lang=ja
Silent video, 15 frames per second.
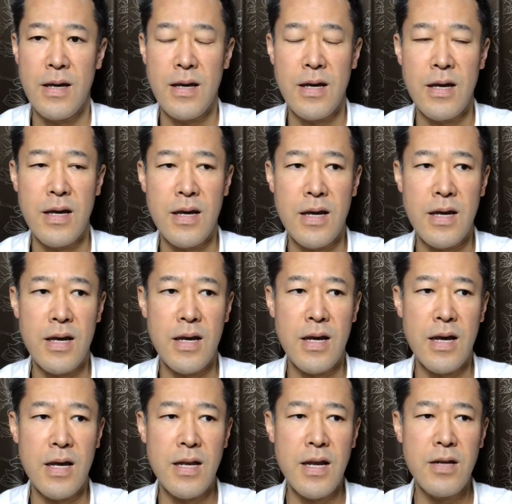え
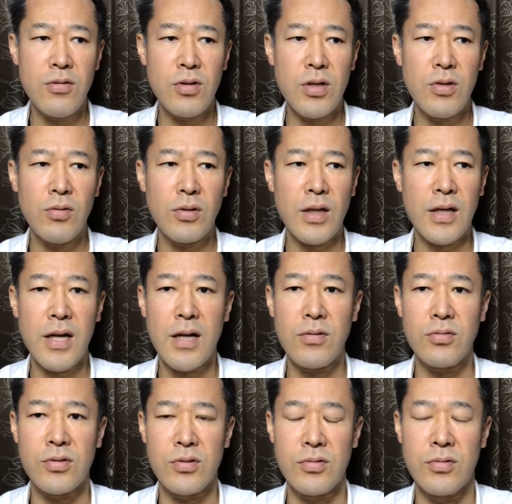エネルギーを高
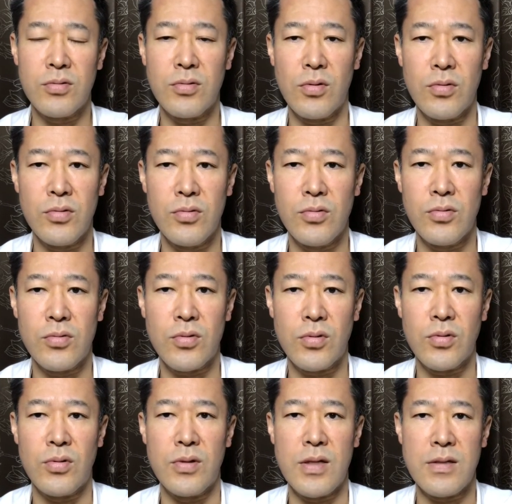くするというこ
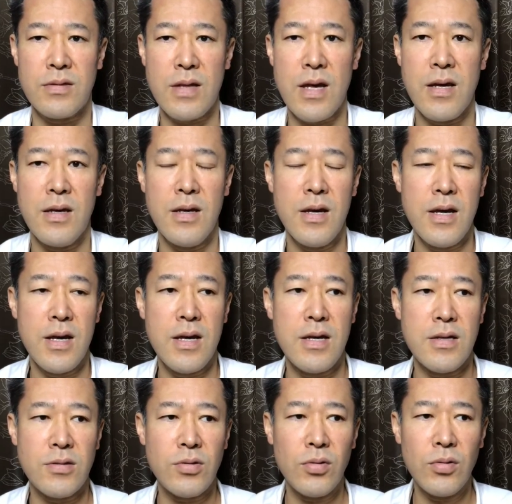とですね、
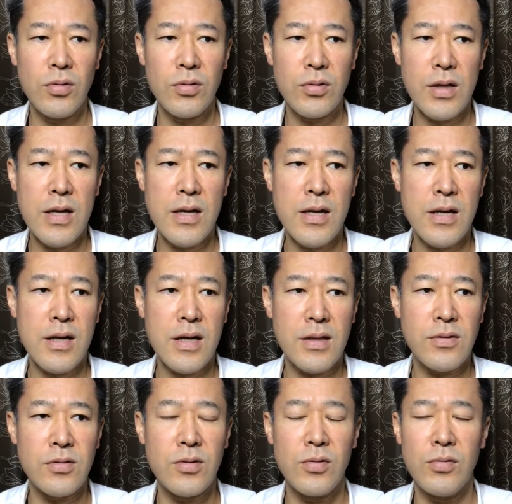えその、え
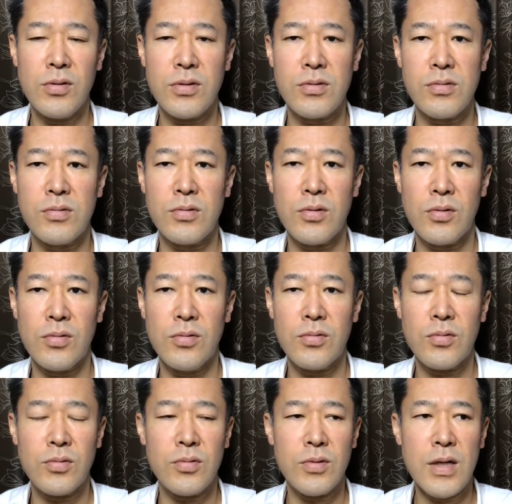活動をするという
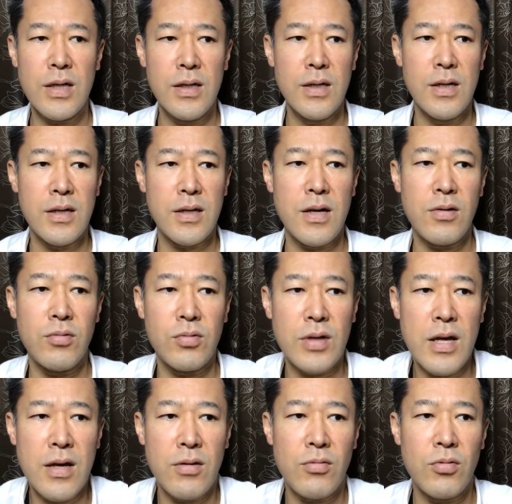ことが結構
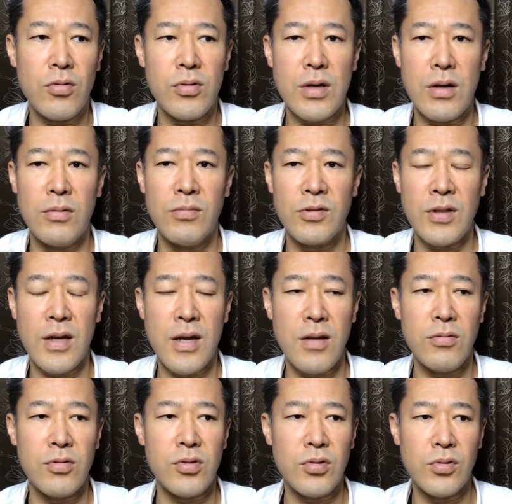好感を持たれ
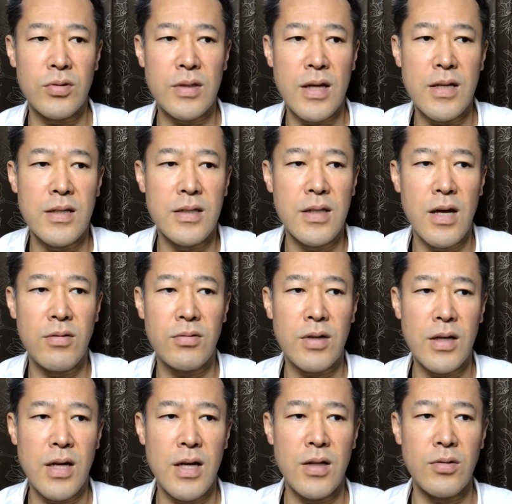る状態になる
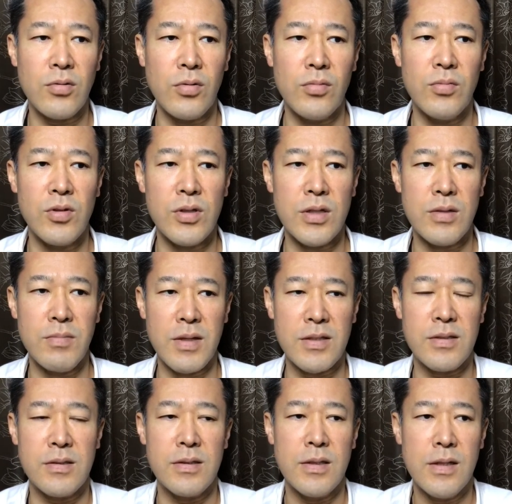かなと思いま
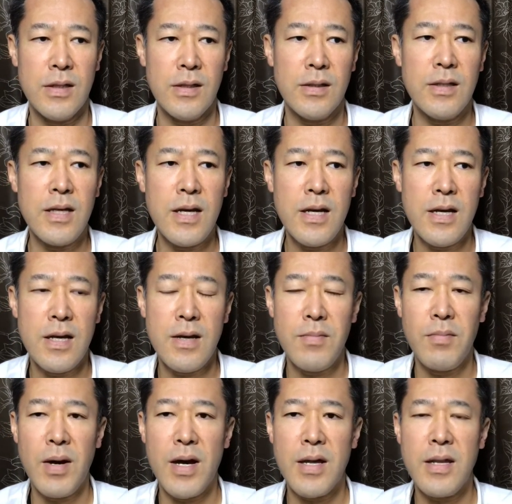す。で
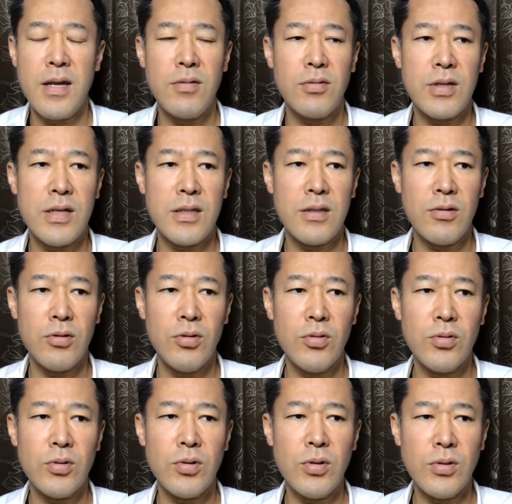まあエネルギーと
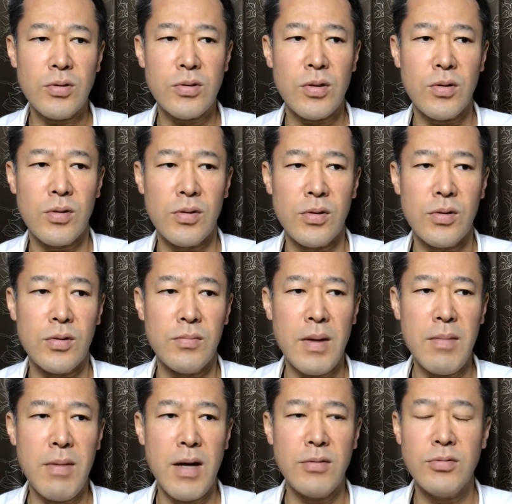いうとその
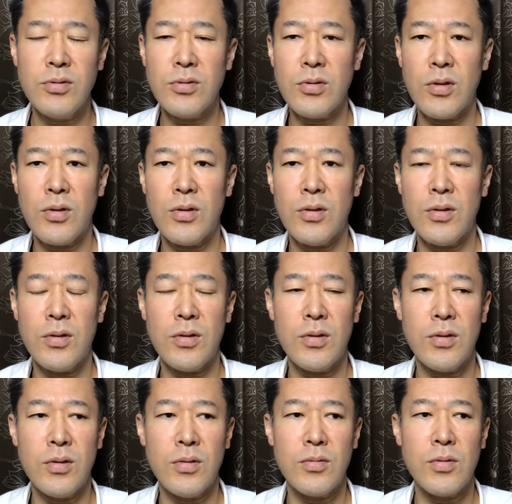まあまあ運
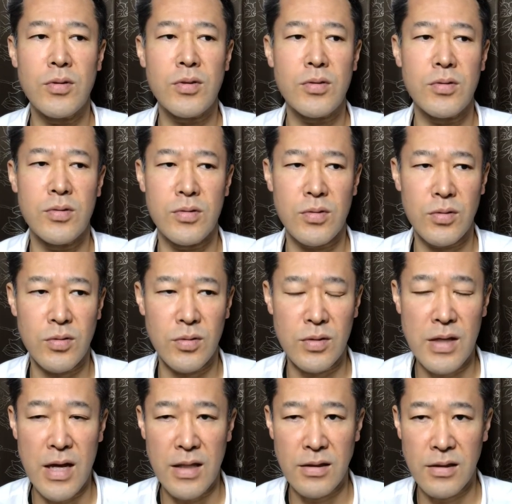動をすること
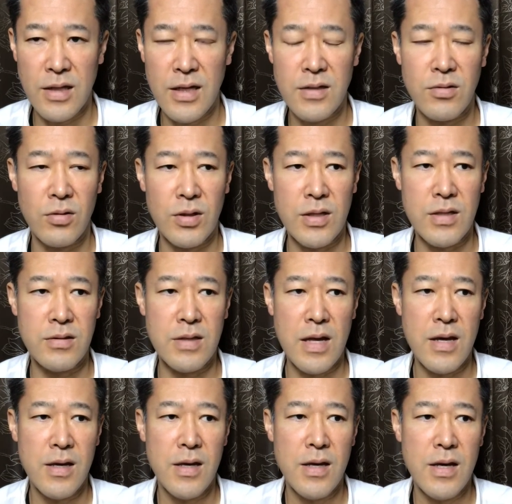であったりとかです
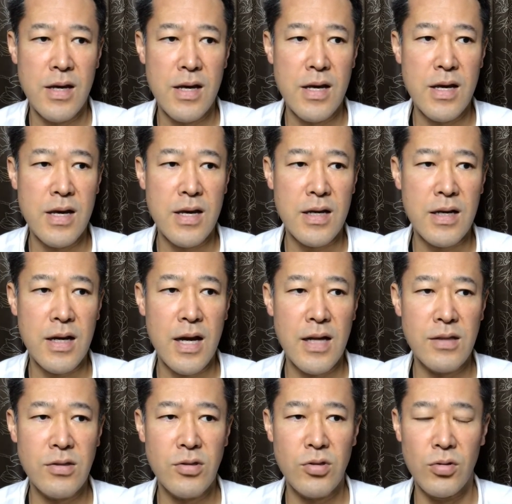ね、えー、
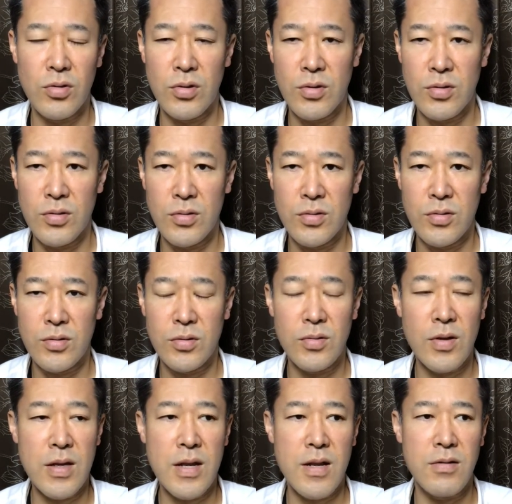感情
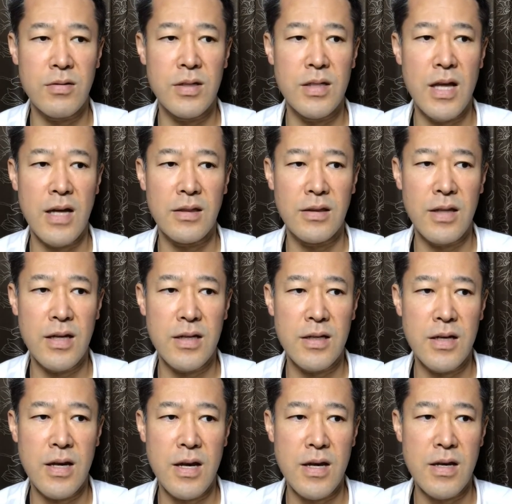のエネルギーであったり、
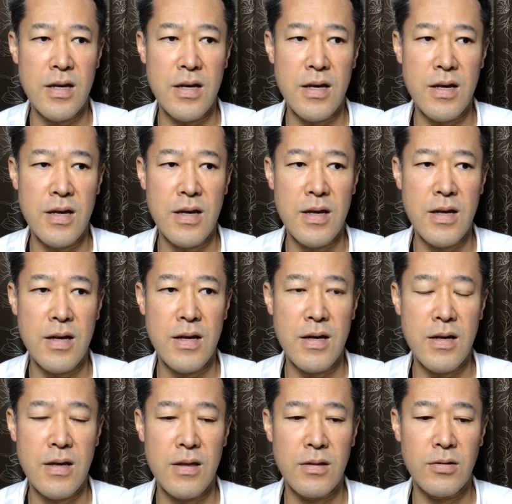
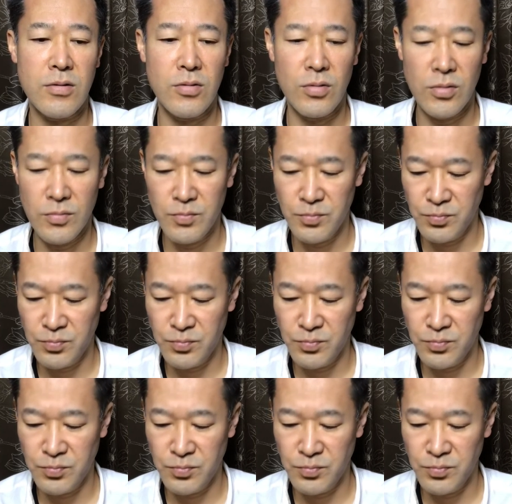えーと